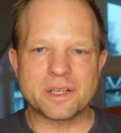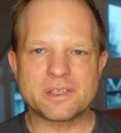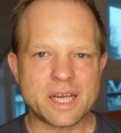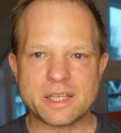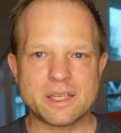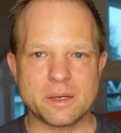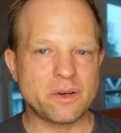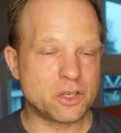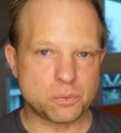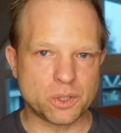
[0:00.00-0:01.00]
dass Sex ja
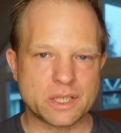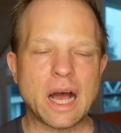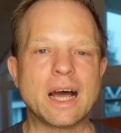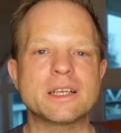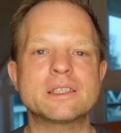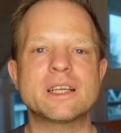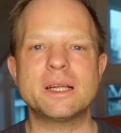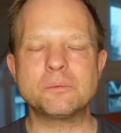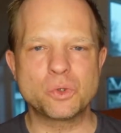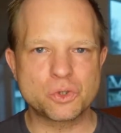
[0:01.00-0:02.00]
immer was Spontanes
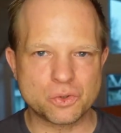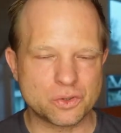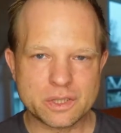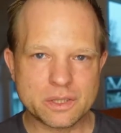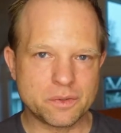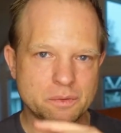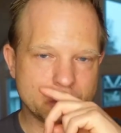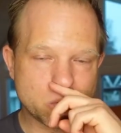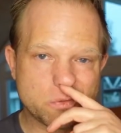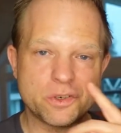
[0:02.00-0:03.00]
sein muss und irgendwie
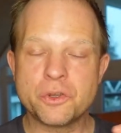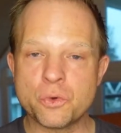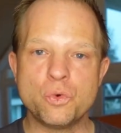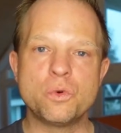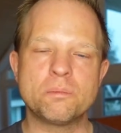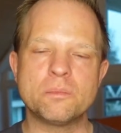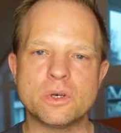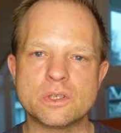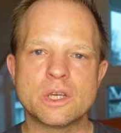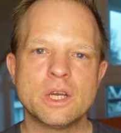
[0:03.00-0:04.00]
wir dürfen nicht üben
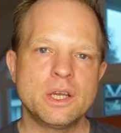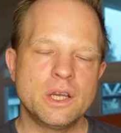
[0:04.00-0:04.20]
und